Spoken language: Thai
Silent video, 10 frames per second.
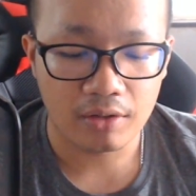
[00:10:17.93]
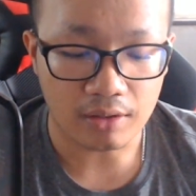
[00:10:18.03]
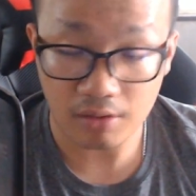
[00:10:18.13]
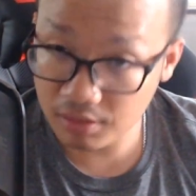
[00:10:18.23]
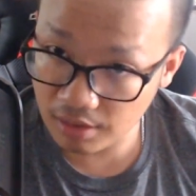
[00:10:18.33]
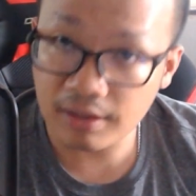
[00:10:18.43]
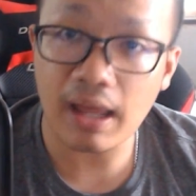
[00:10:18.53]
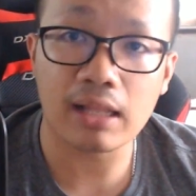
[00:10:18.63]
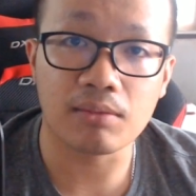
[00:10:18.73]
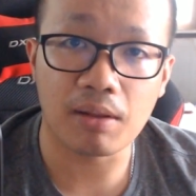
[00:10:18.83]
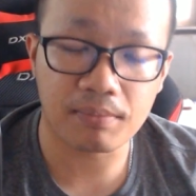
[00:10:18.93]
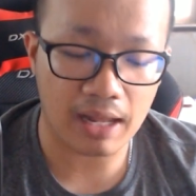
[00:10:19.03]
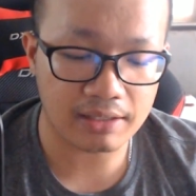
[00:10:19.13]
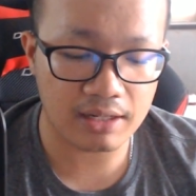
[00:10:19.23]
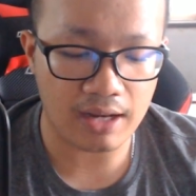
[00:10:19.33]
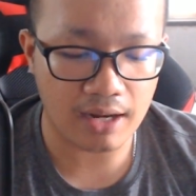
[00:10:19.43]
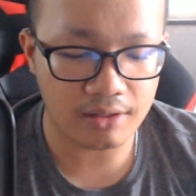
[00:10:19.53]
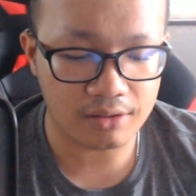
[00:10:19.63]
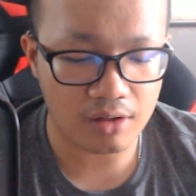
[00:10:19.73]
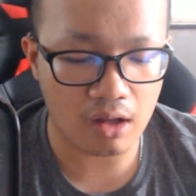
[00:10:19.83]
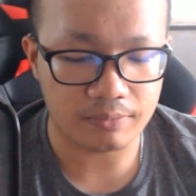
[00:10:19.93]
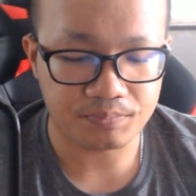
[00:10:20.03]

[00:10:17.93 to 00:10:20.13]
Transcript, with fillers: แต่ก็เยอะนะสำหรับการกินอันนึงก็